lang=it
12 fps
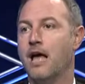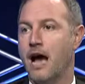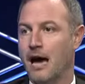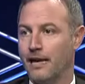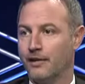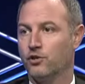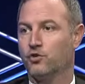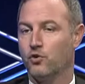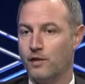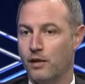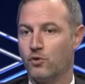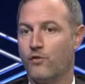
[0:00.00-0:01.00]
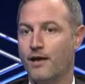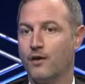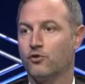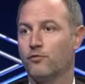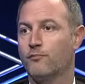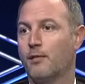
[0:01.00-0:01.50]
alla regione, al
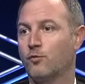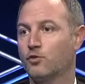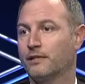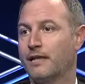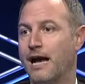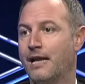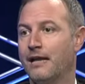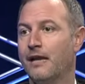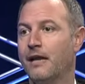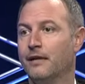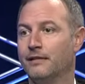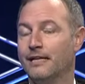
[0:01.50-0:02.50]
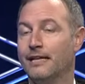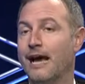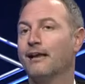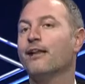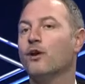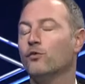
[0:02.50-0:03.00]
governo, dobbiamo cercare di
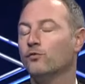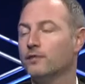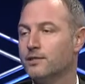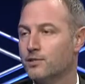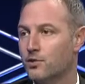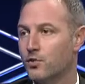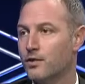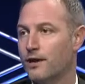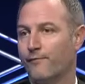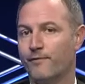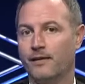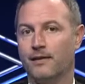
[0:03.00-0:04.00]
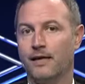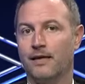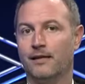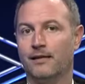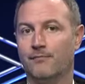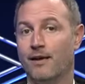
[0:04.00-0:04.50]
creare le condizioni affinché
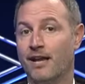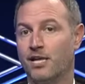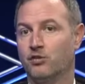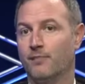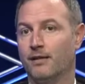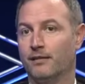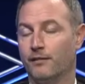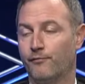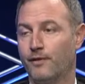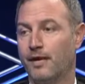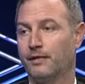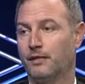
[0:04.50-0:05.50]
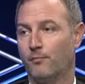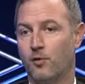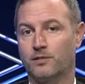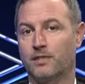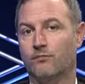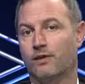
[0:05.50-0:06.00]
il management Fiat
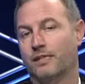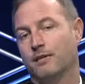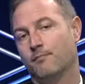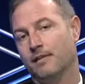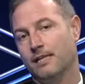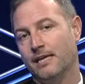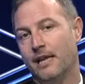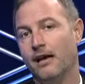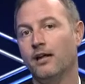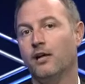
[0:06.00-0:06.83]
possa in qualche maniera